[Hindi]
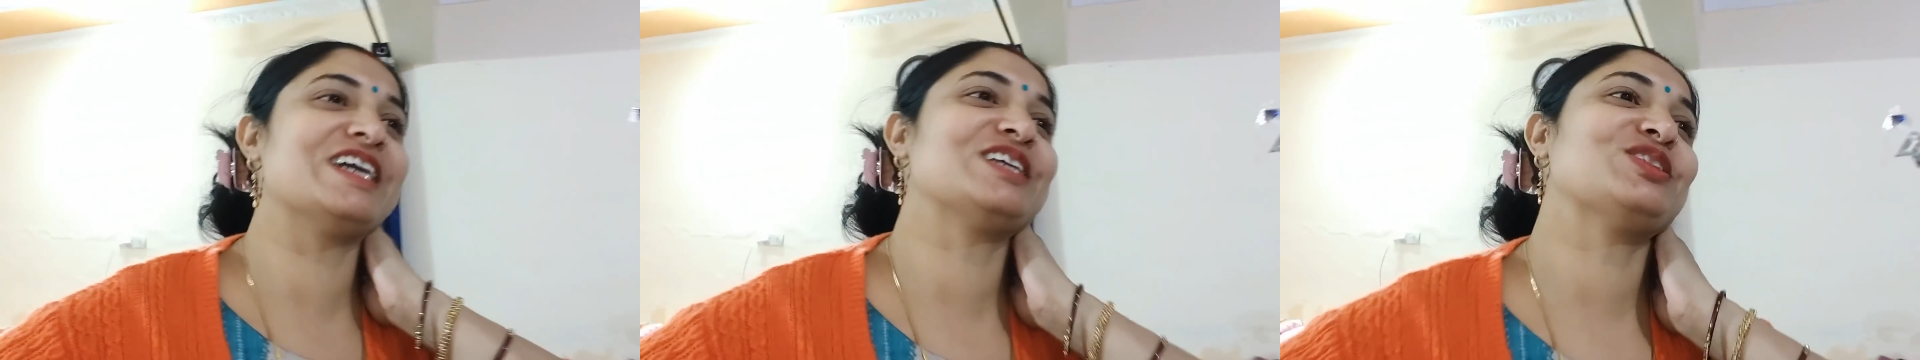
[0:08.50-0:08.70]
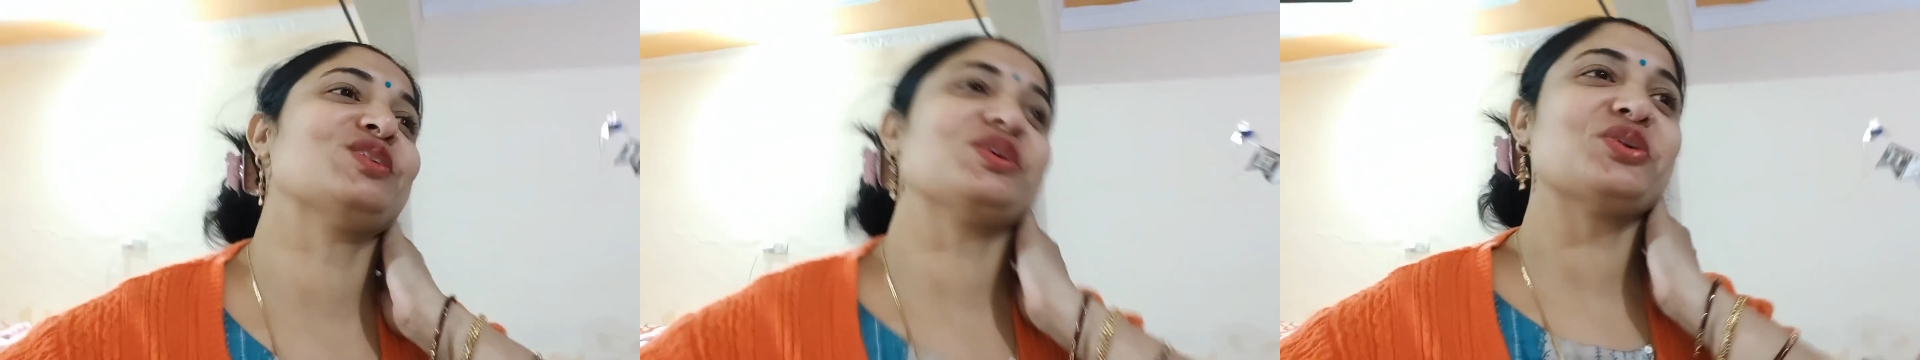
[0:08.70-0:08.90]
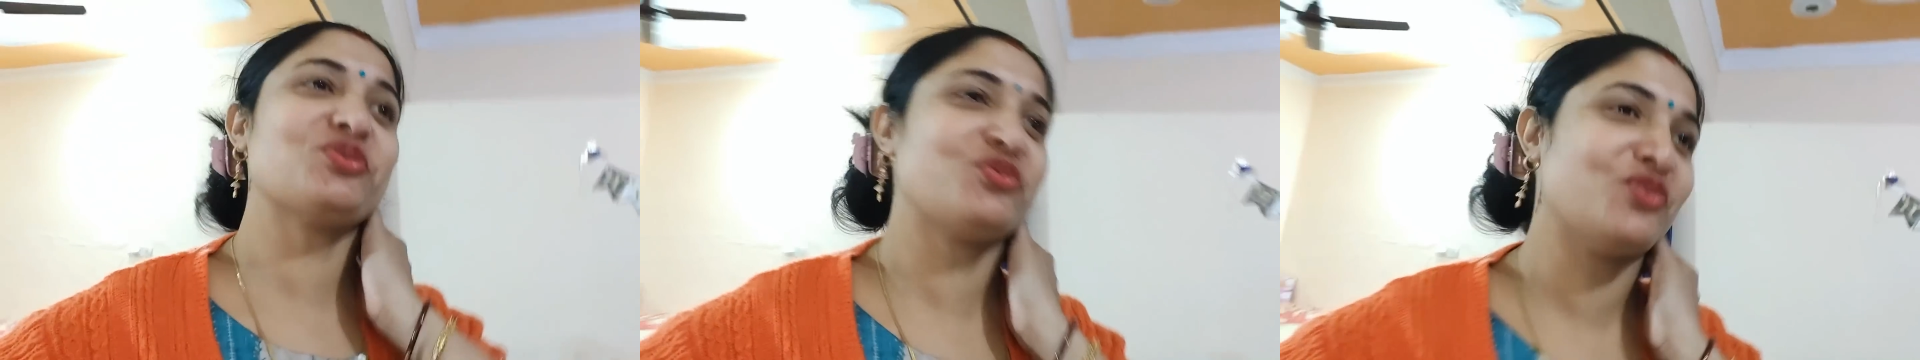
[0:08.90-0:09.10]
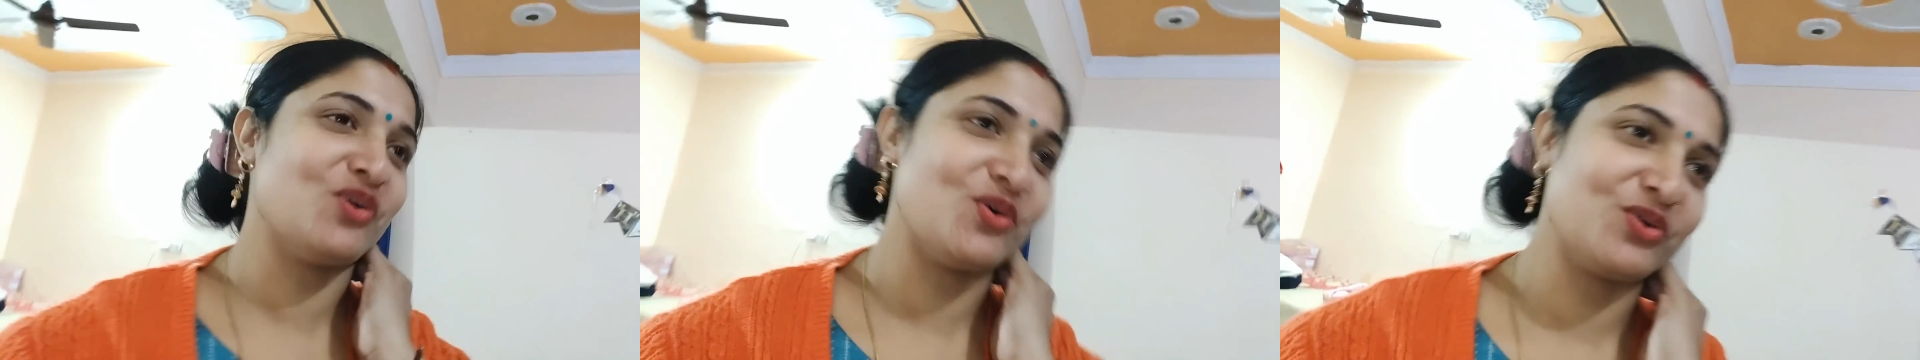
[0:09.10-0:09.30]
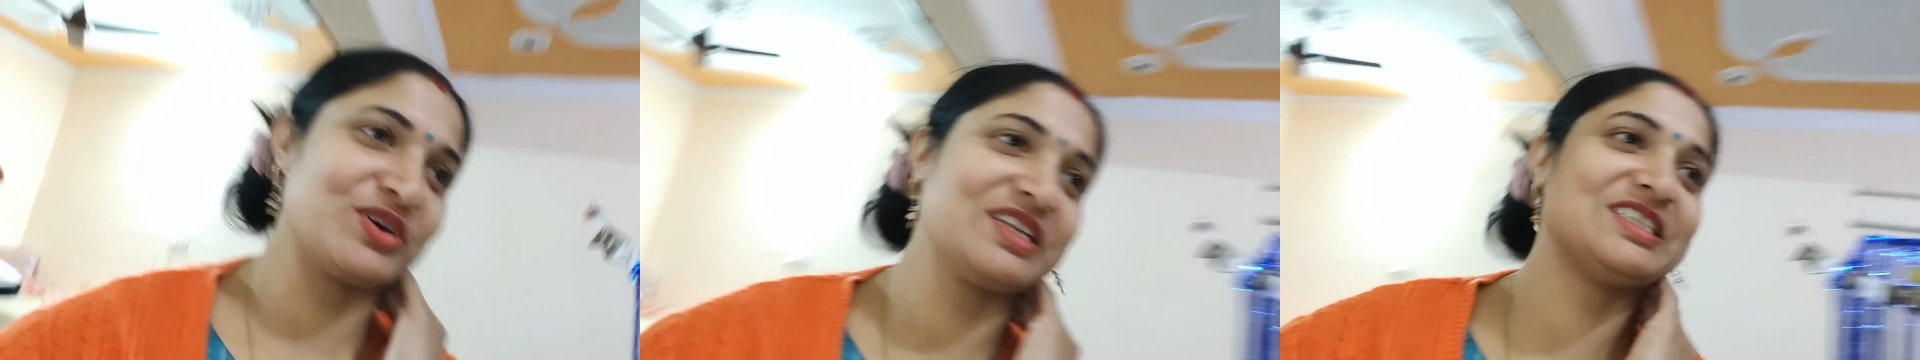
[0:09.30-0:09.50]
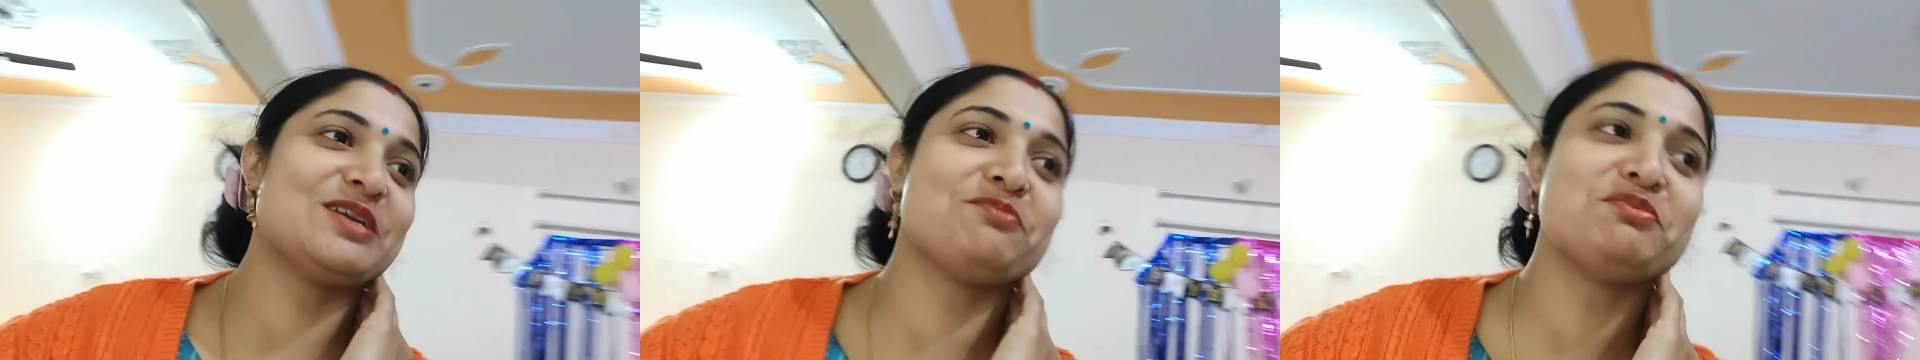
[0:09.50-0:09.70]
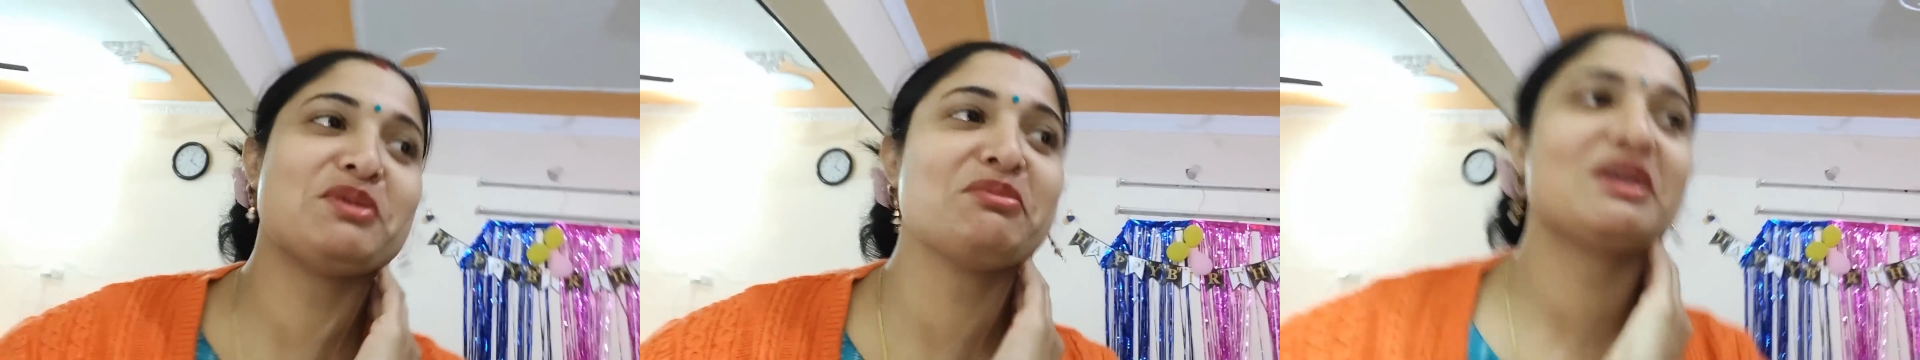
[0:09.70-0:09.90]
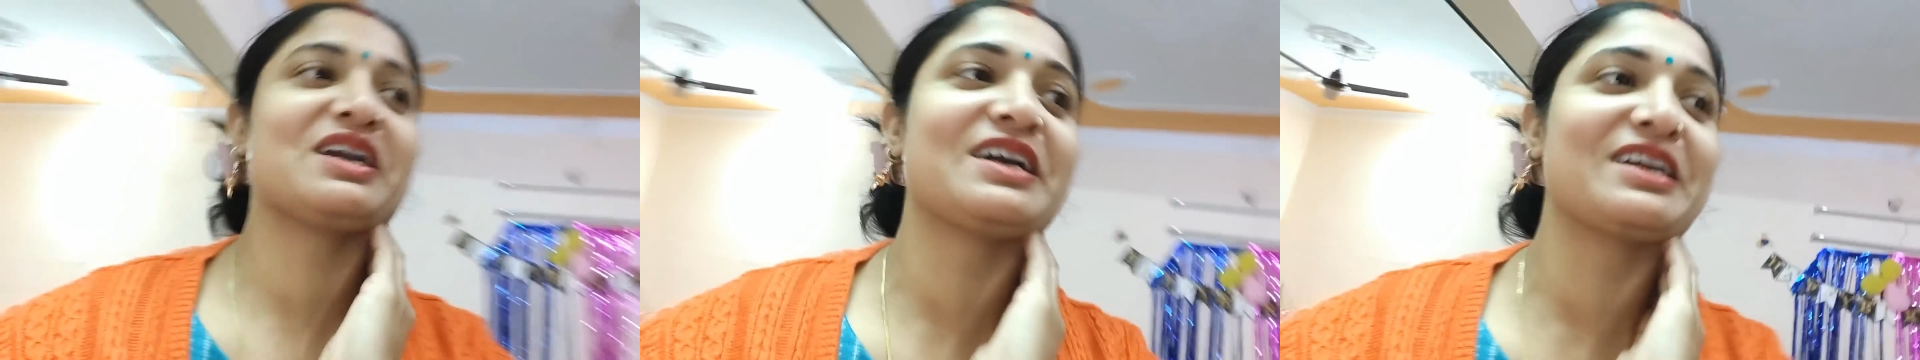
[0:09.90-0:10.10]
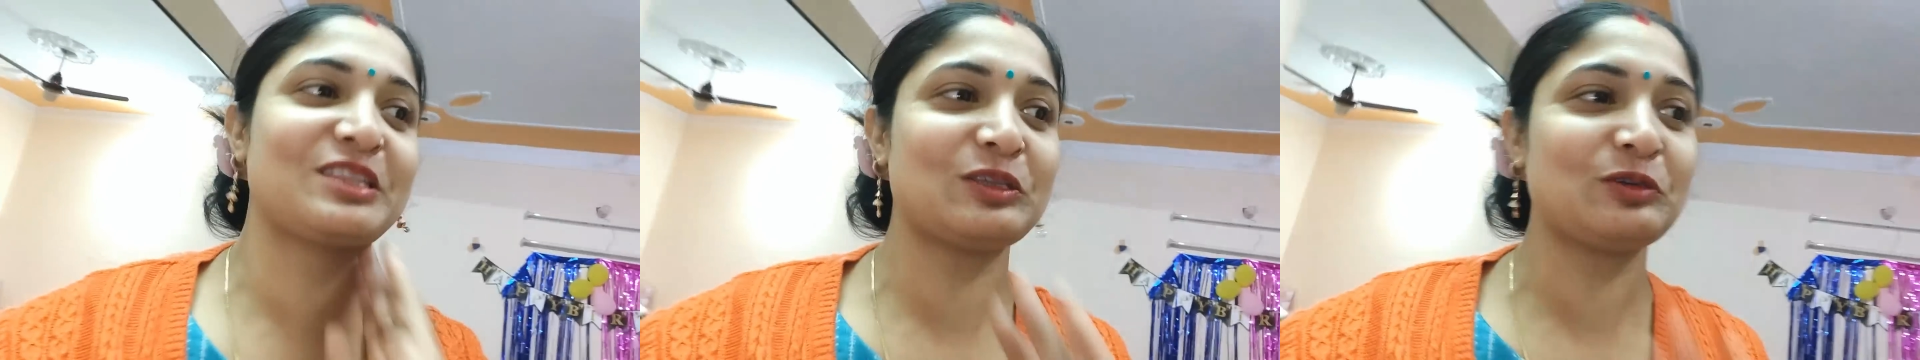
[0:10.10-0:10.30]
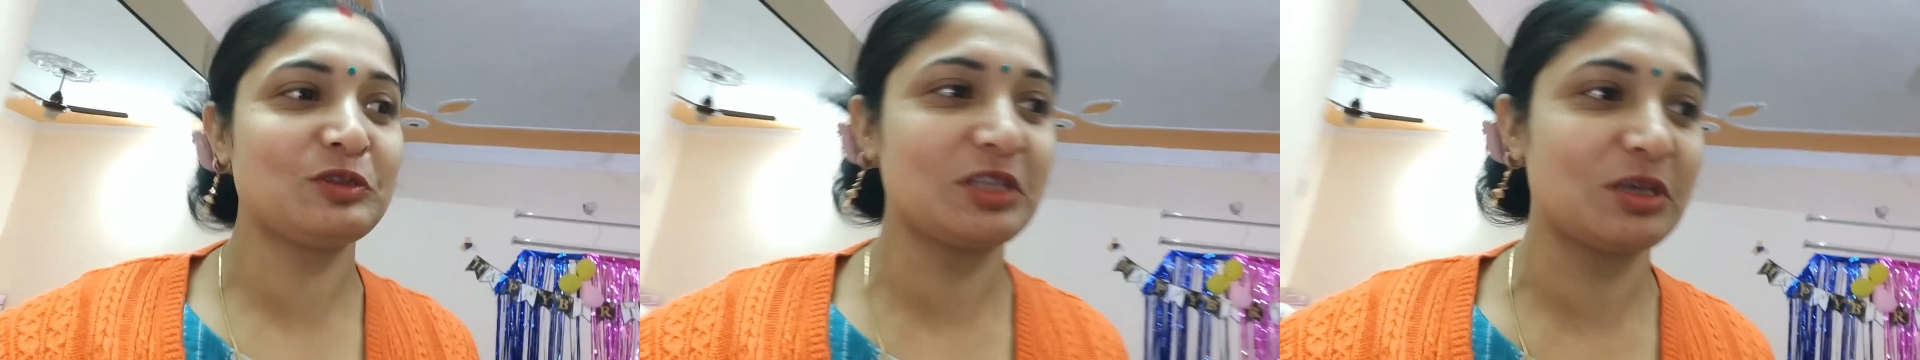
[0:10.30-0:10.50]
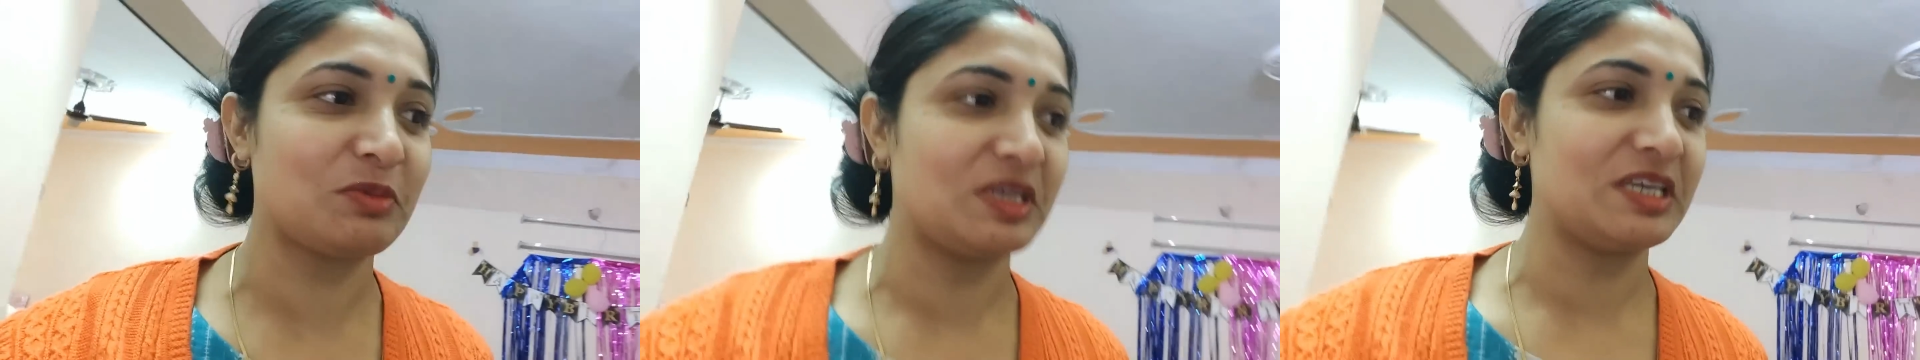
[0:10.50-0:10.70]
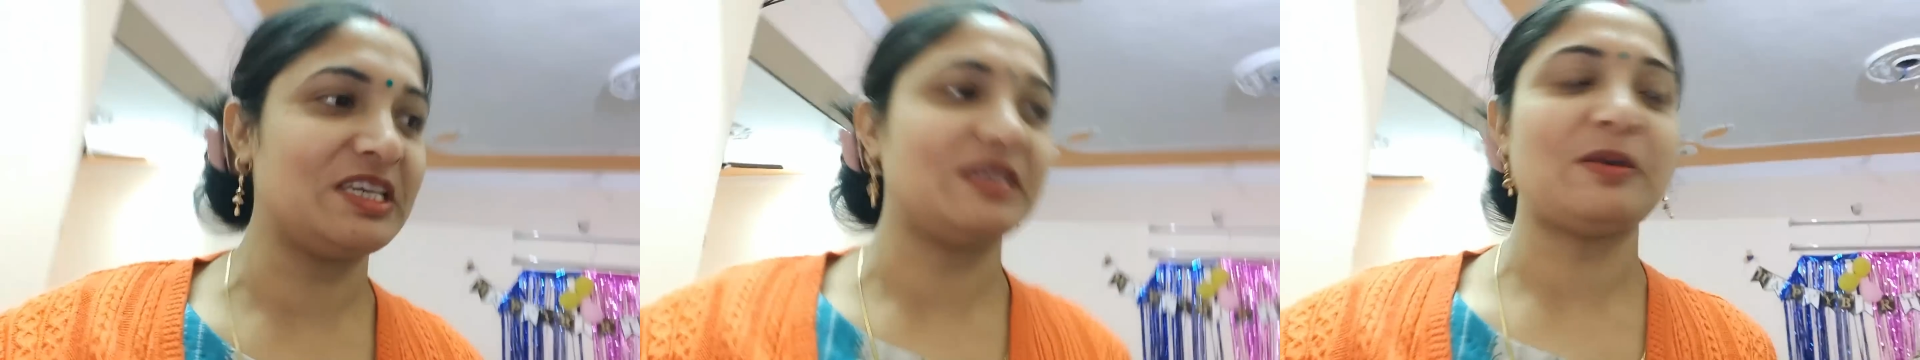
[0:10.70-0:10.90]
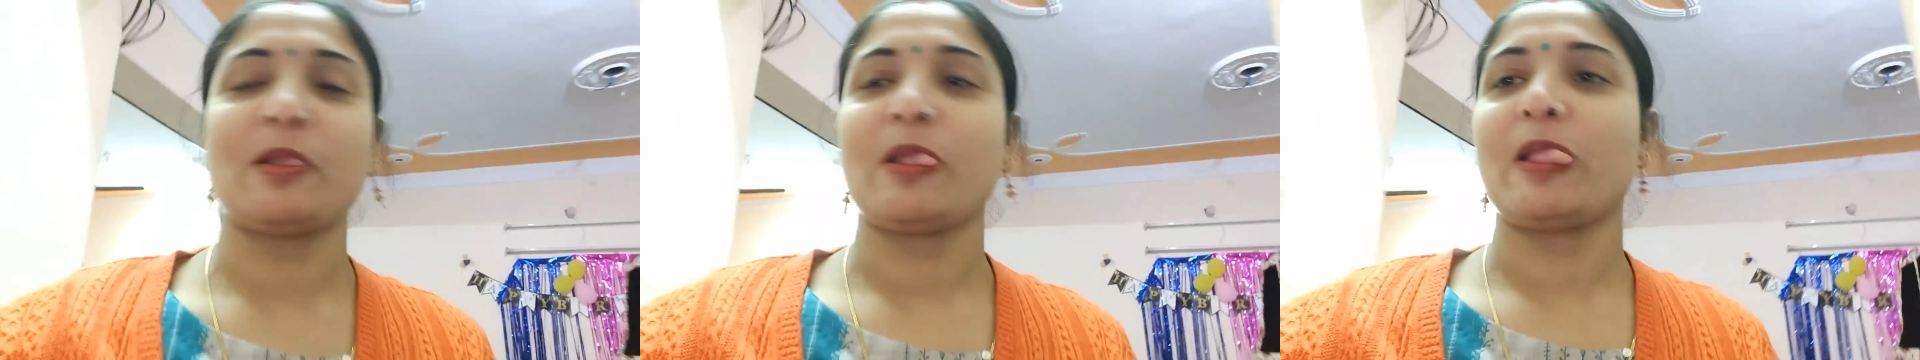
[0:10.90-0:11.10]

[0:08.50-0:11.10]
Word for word: एक तो ये फ़ोन जब भी मैं करती हूँ तभी